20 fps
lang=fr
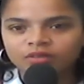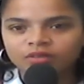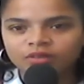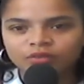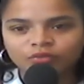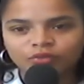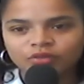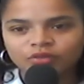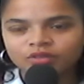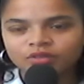ils
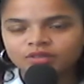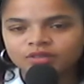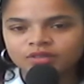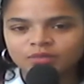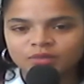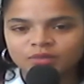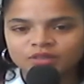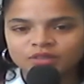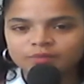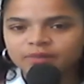font
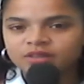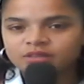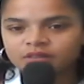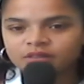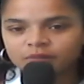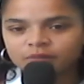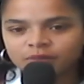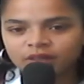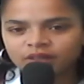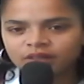style, mais il se passe
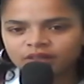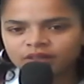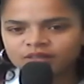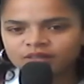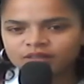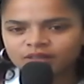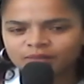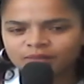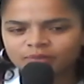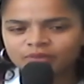jamais rien.
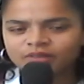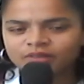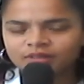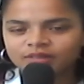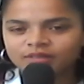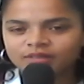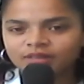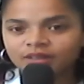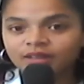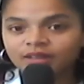J'ai des pensées
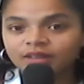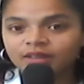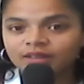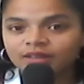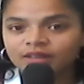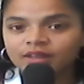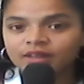très